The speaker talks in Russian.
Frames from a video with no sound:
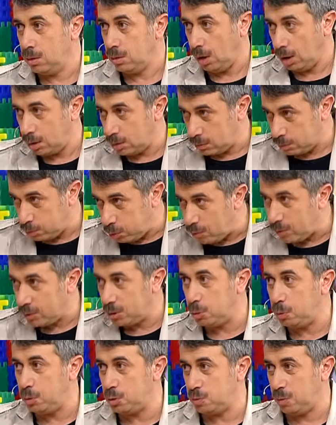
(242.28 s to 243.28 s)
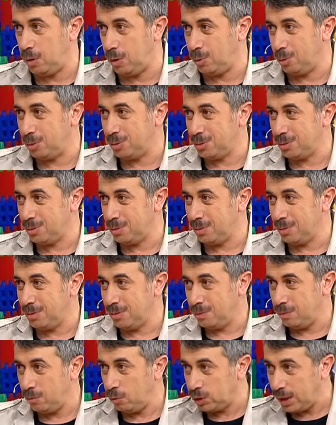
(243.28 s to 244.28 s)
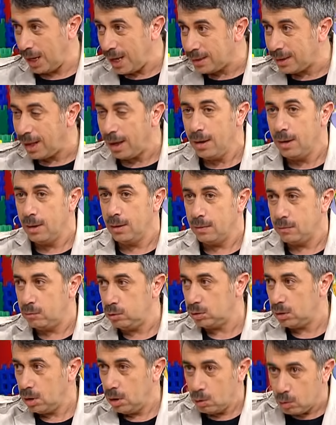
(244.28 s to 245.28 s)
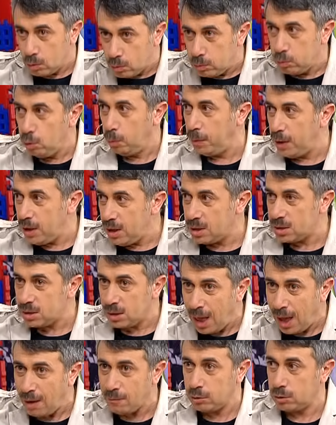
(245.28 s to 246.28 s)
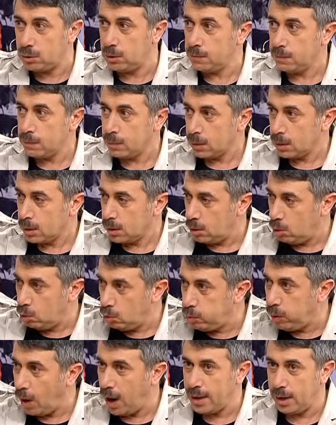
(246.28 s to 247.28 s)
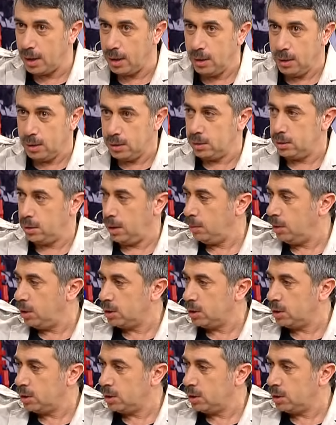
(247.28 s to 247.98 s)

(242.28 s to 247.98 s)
как повод к беспокойству. Вот это, вот ну, принесла вот любая э, там